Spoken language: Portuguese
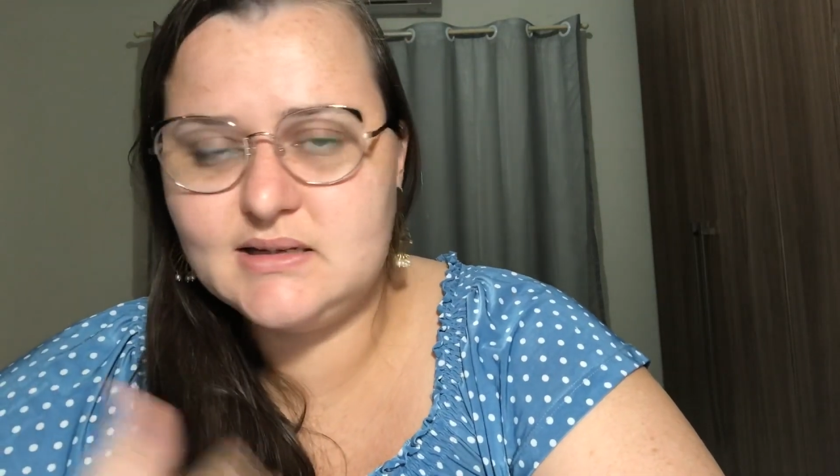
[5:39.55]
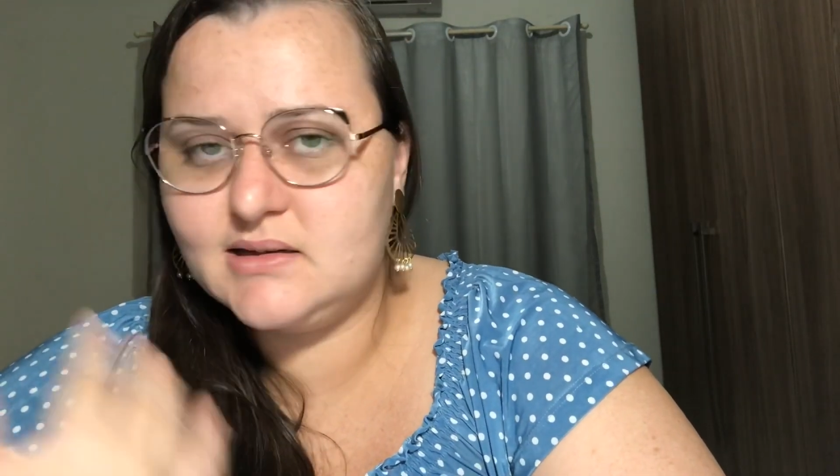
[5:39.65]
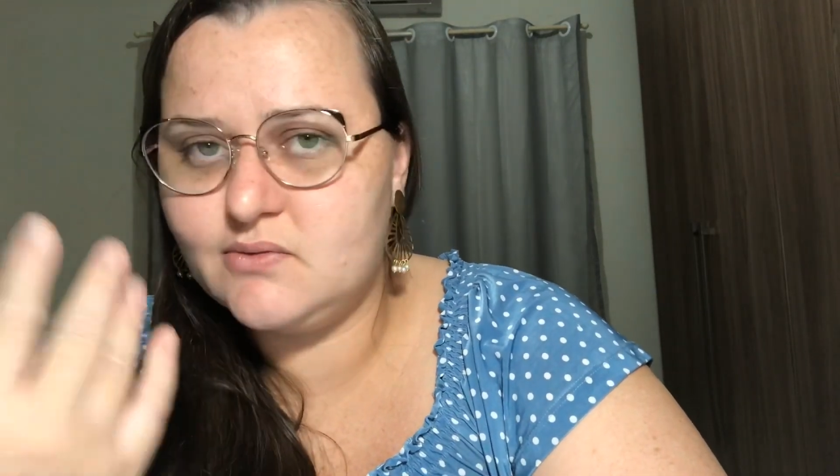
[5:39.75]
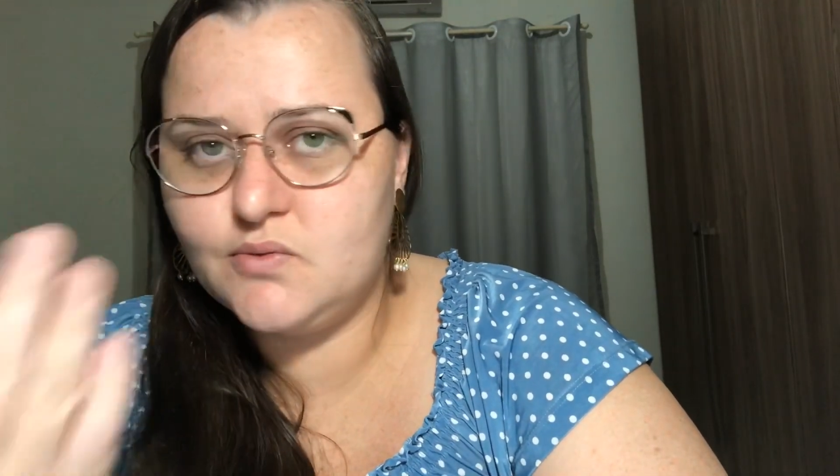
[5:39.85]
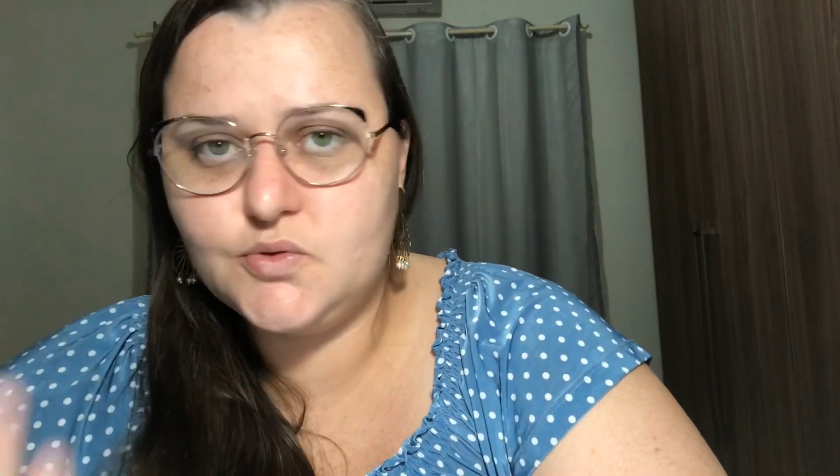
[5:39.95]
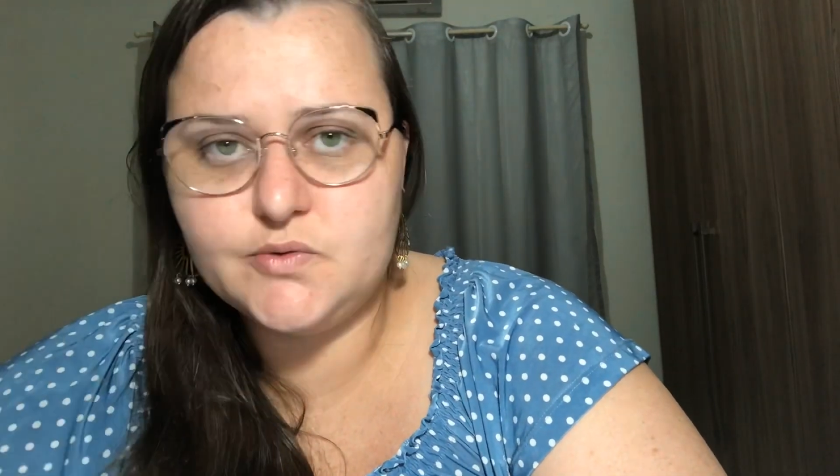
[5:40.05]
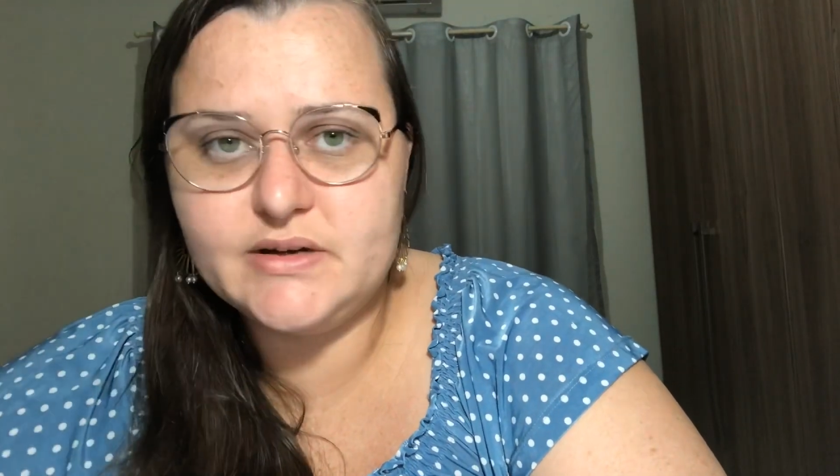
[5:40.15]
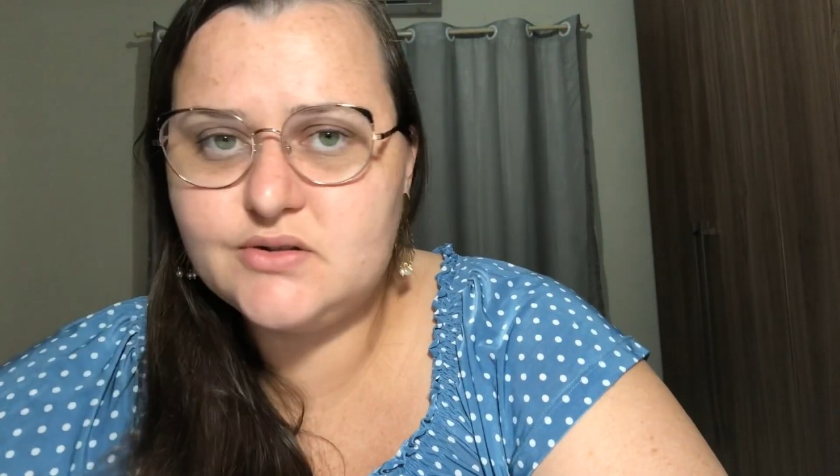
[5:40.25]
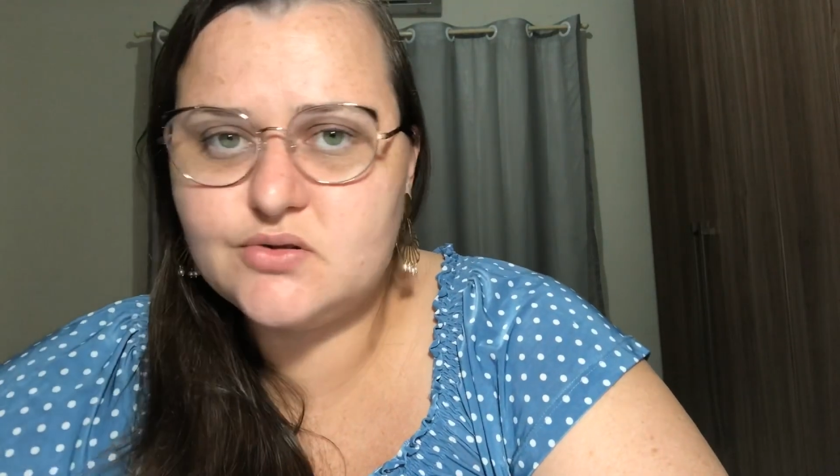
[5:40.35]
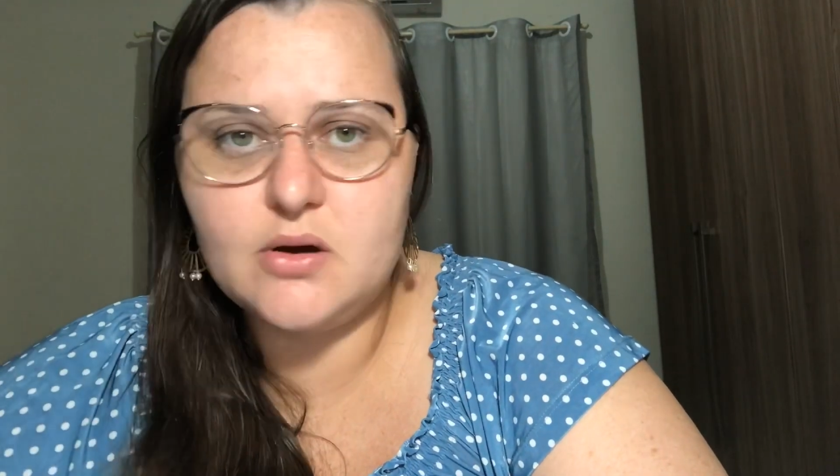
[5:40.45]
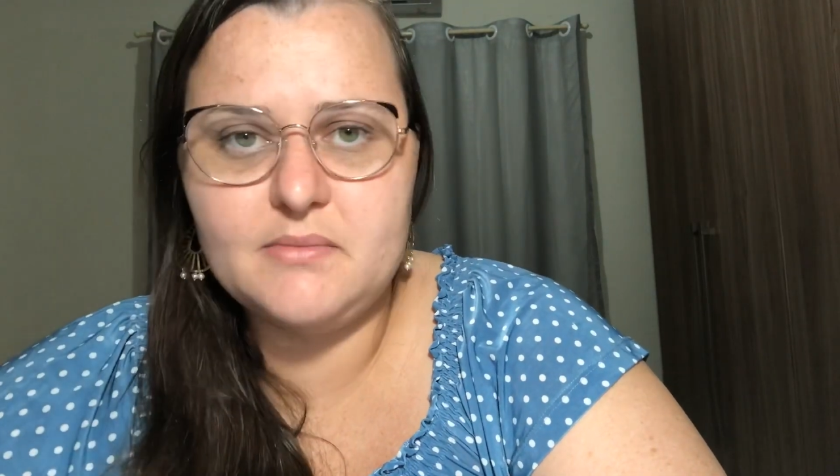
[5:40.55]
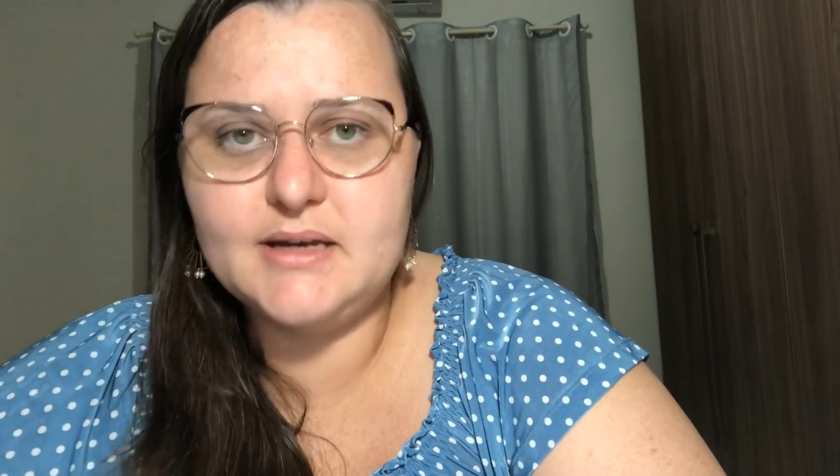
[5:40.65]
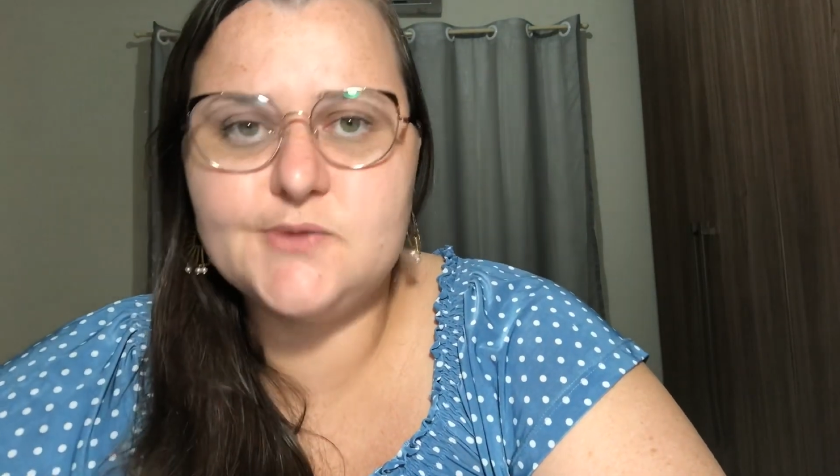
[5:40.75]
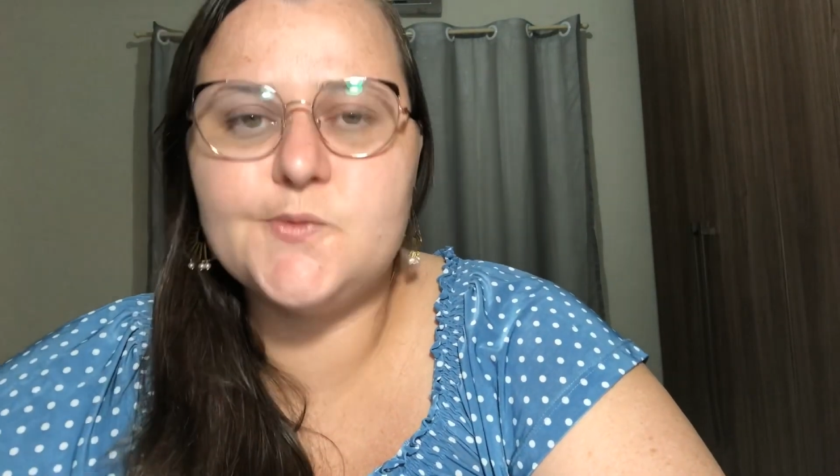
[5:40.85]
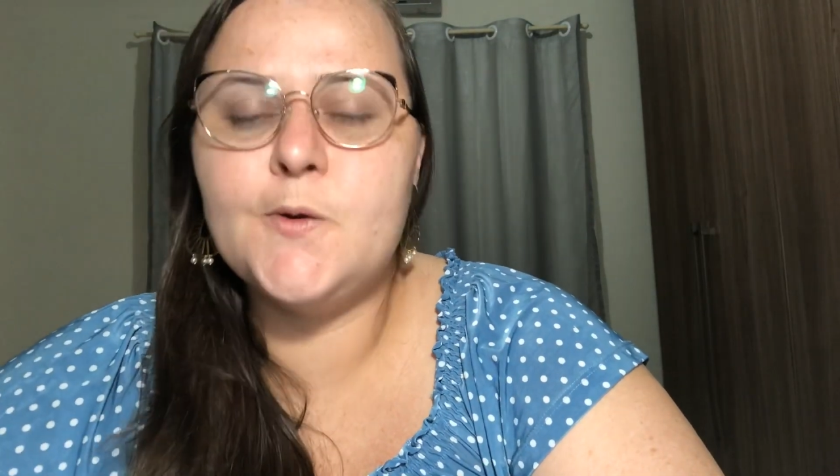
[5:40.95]
então é um juiz só
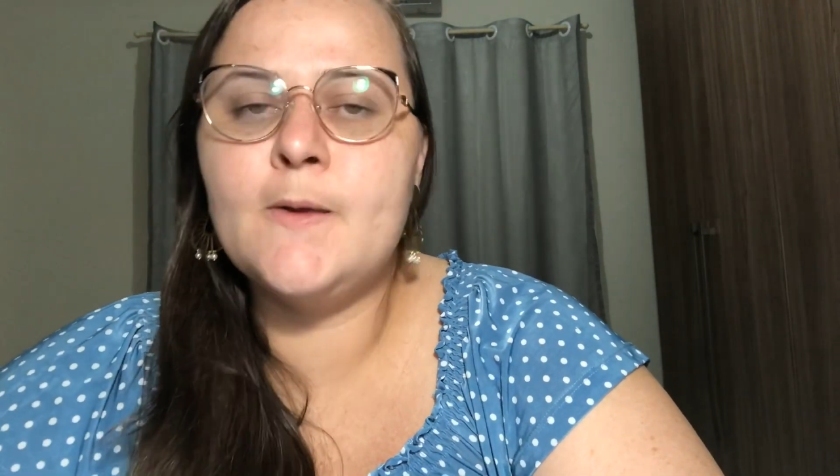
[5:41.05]
mesmo,